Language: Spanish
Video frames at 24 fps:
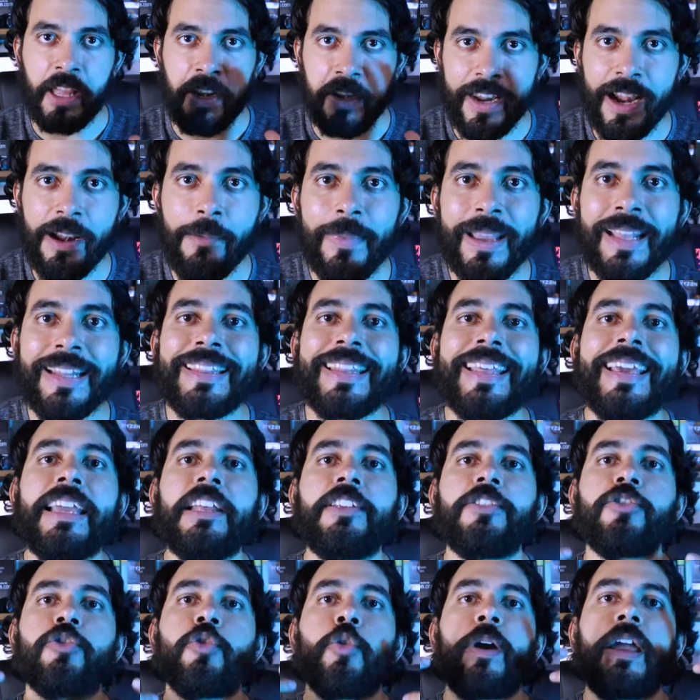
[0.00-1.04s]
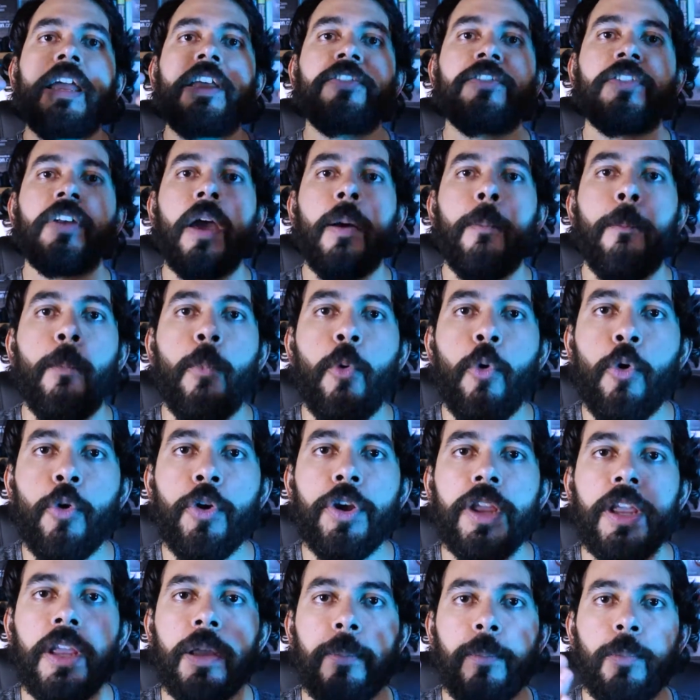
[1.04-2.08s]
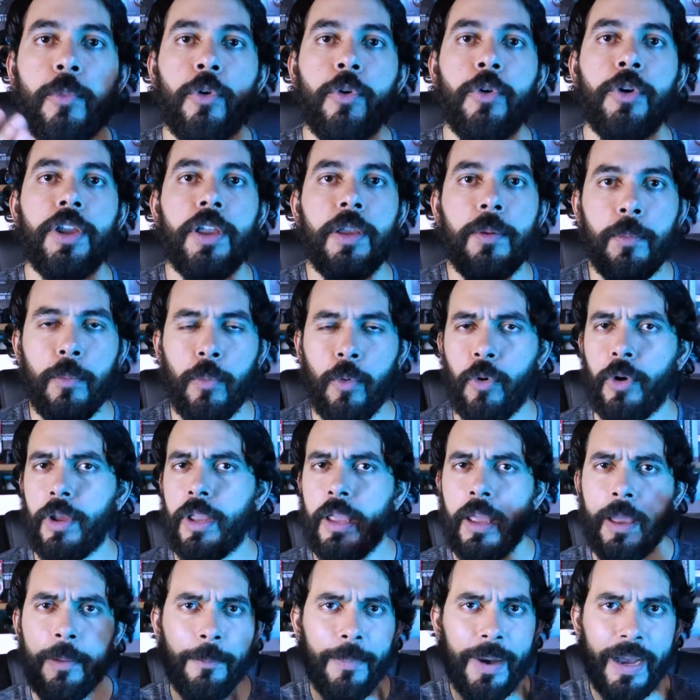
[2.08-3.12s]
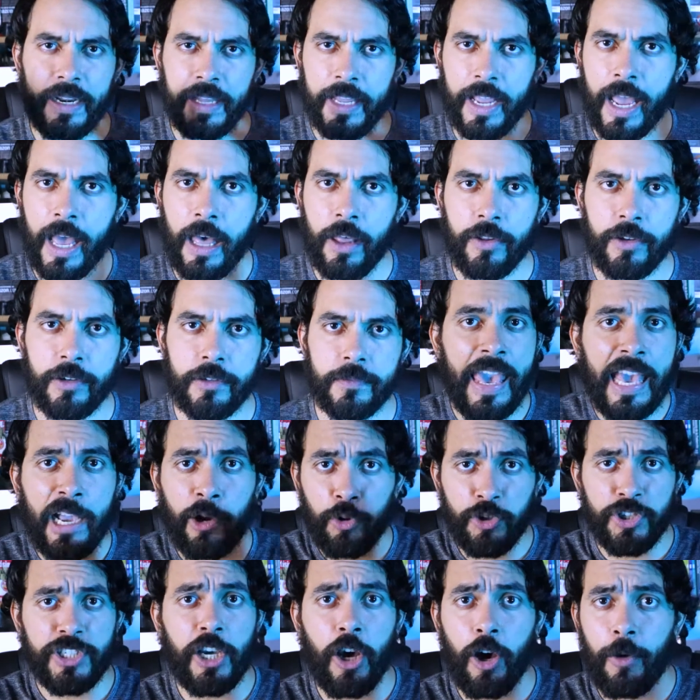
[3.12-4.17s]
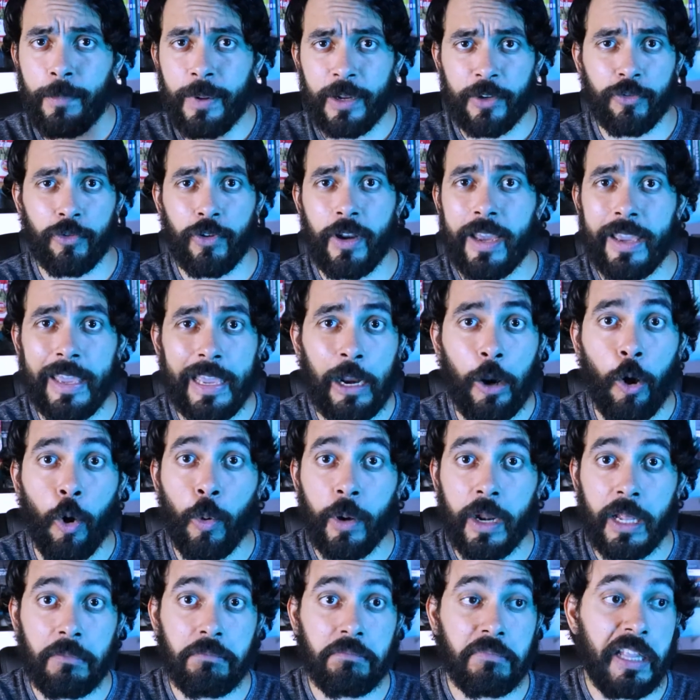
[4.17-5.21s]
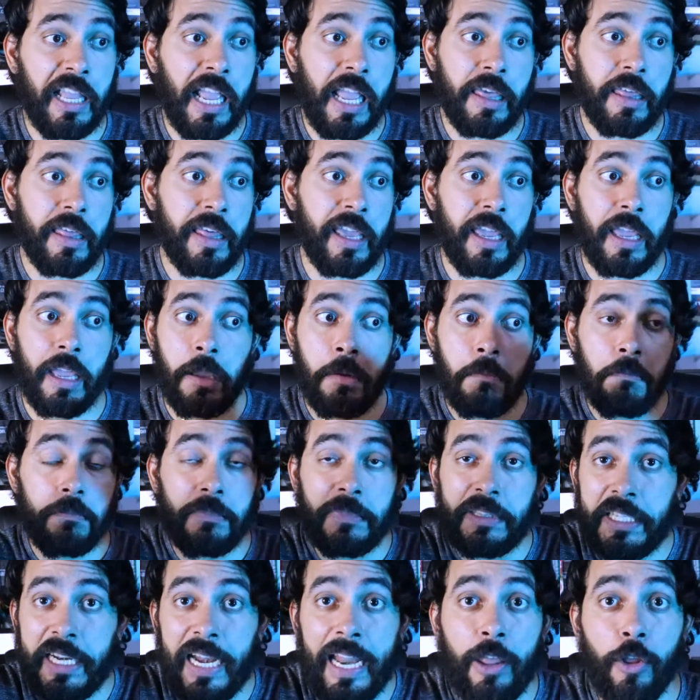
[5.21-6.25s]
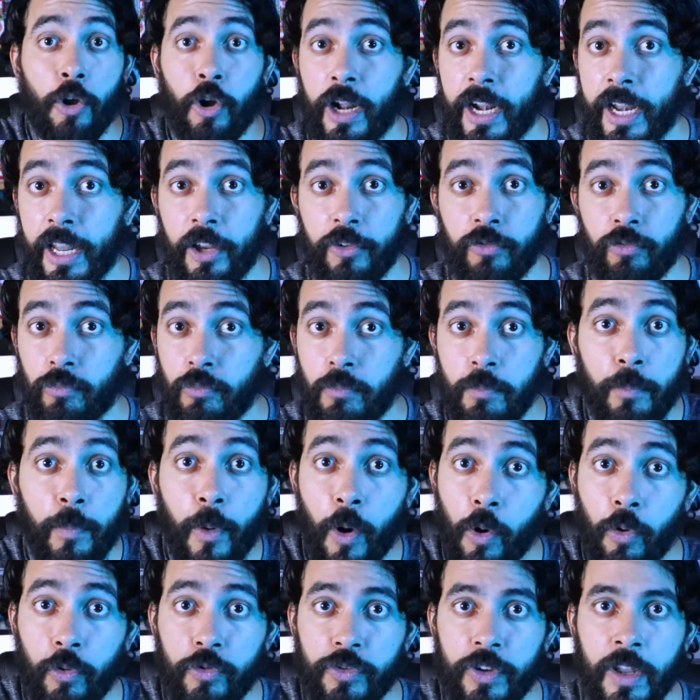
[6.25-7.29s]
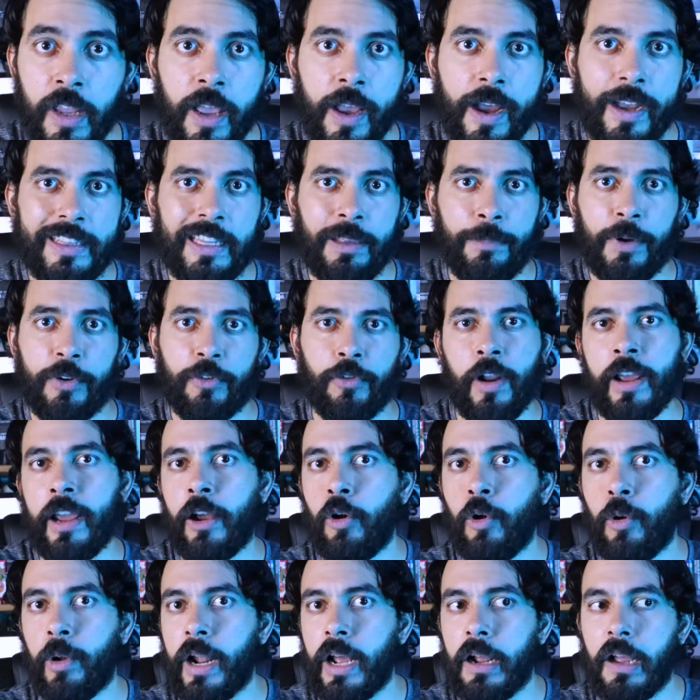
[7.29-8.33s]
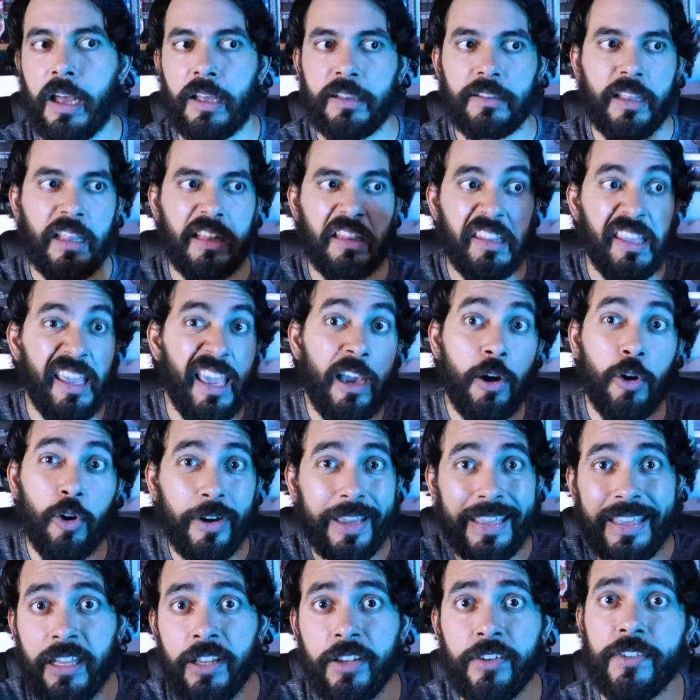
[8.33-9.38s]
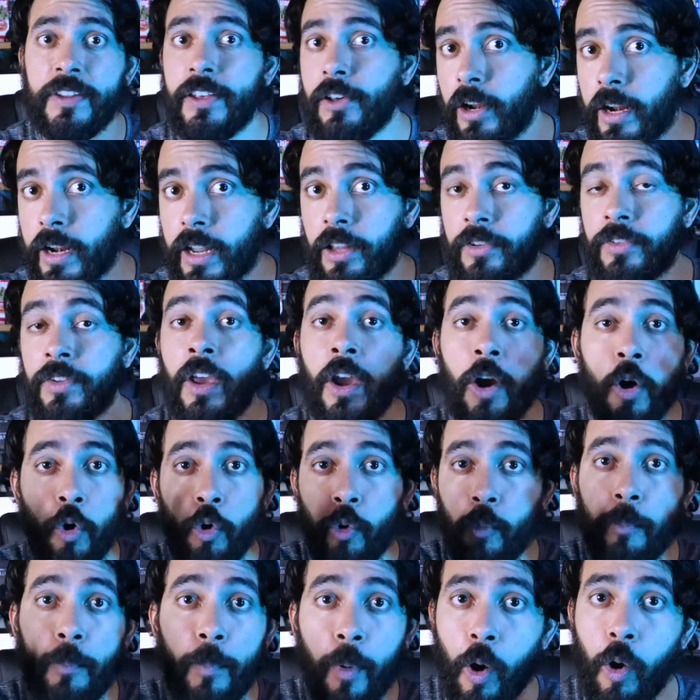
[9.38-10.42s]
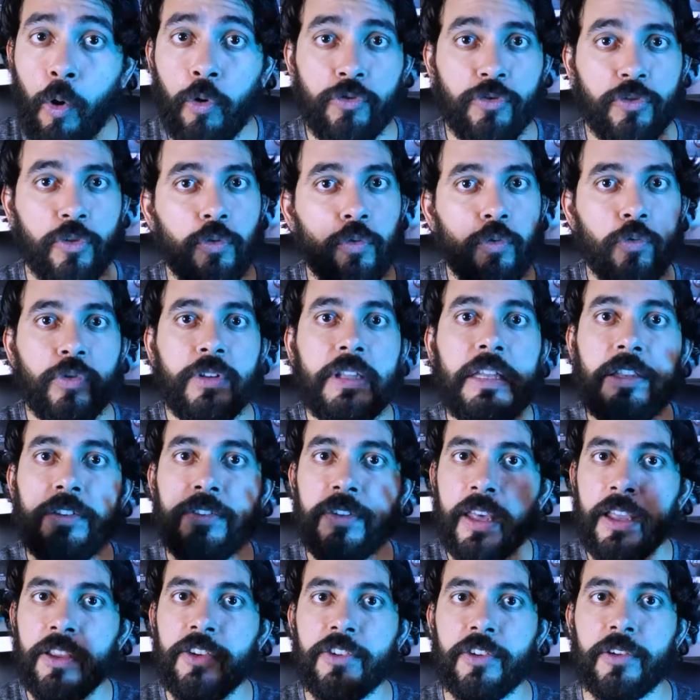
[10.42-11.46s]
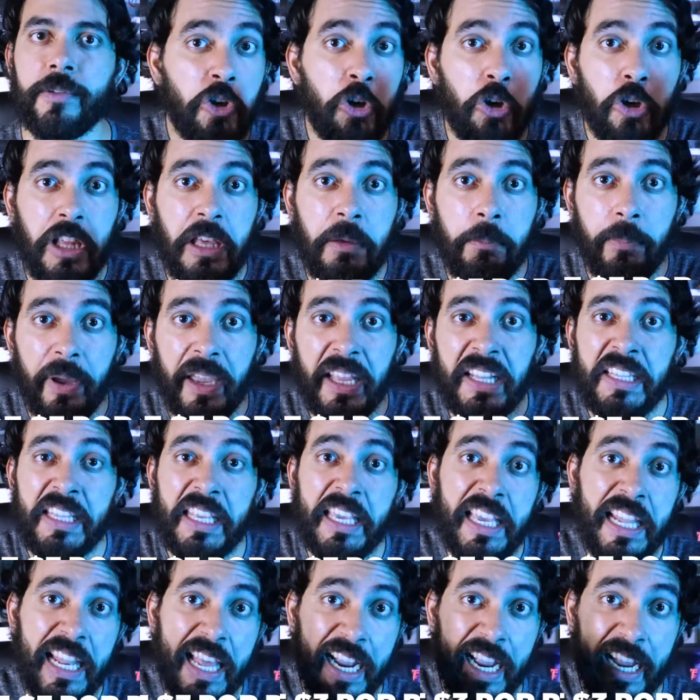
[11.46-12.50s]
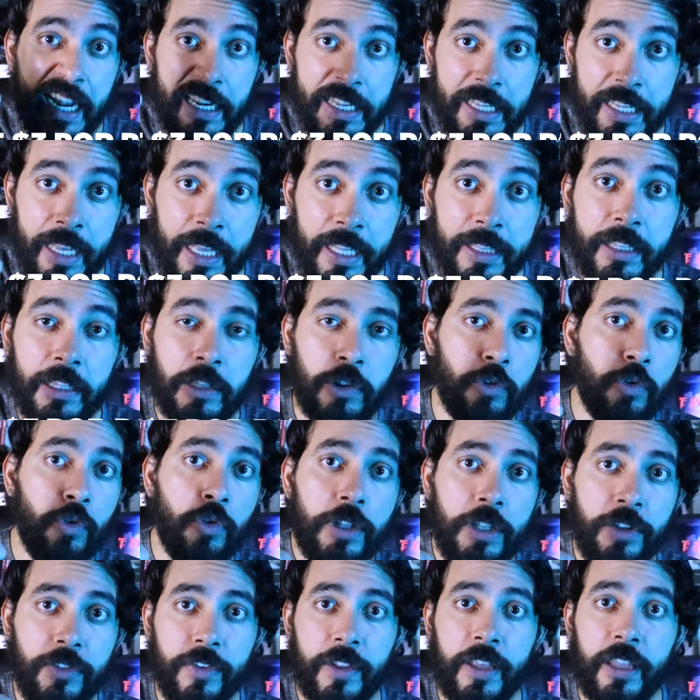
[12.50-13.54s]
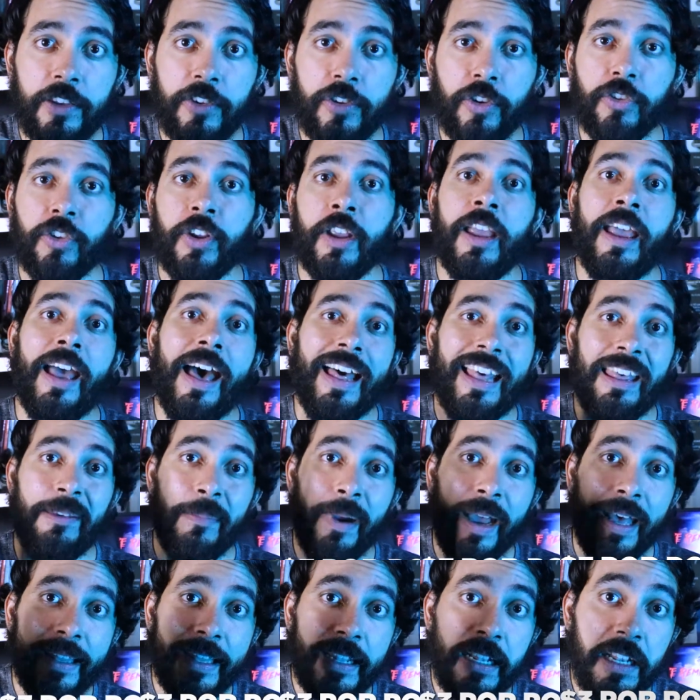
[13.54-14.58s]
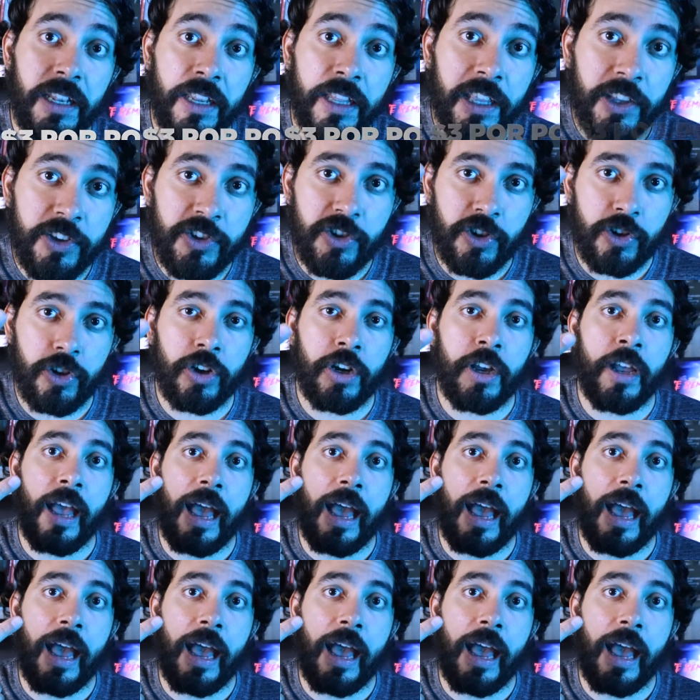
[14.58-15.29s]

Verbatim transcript: Y realmente esto es muy, muy, muy variado. He escuchado personas que cobran desde 3 dólares un post, hasta personas que cobran hasta 10 o 15 dólares un post, un diseño. Todo depende de la calidad de tus diseños, además del nicho